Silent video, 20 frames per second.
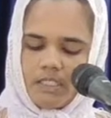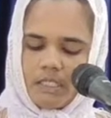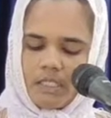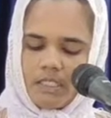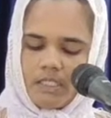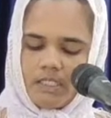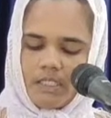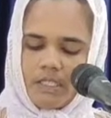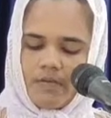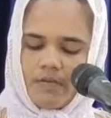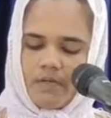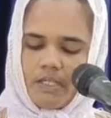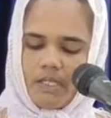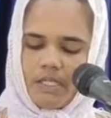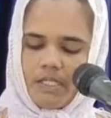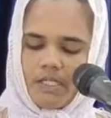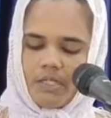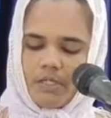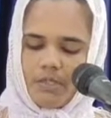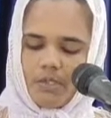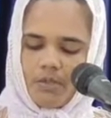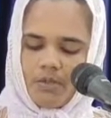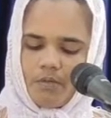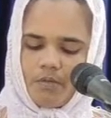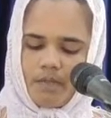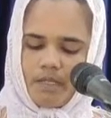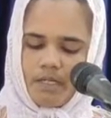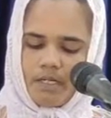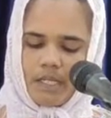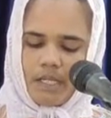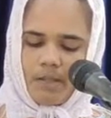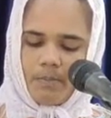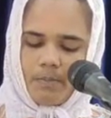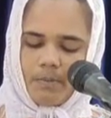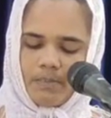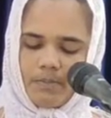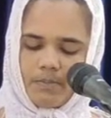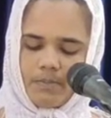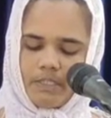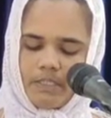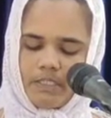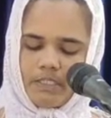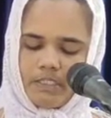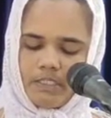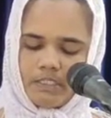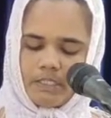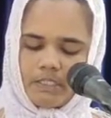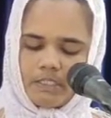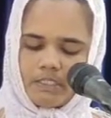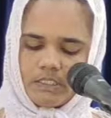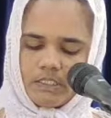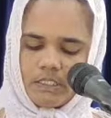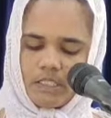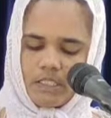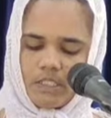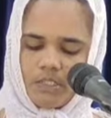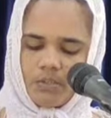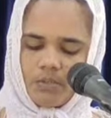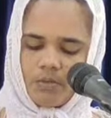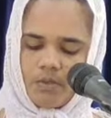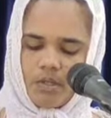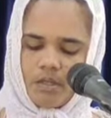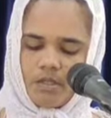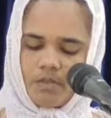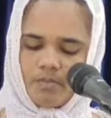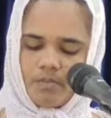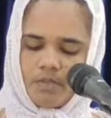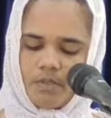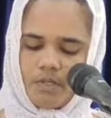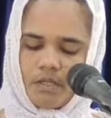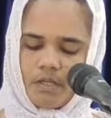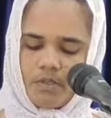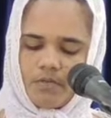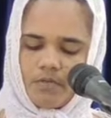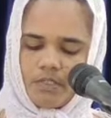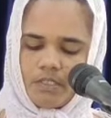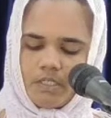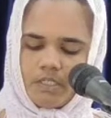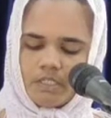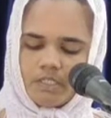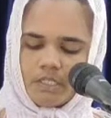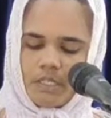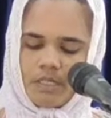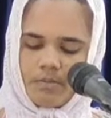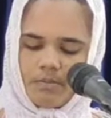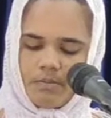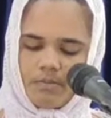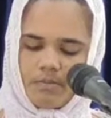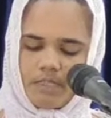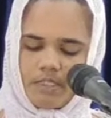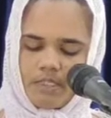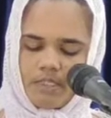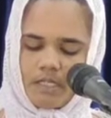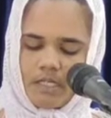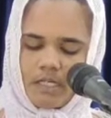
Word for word: తన దేవుడాని యహోవా నామం బట్టి తన చేయి రోగముగా ఉన్న స్థలం మీద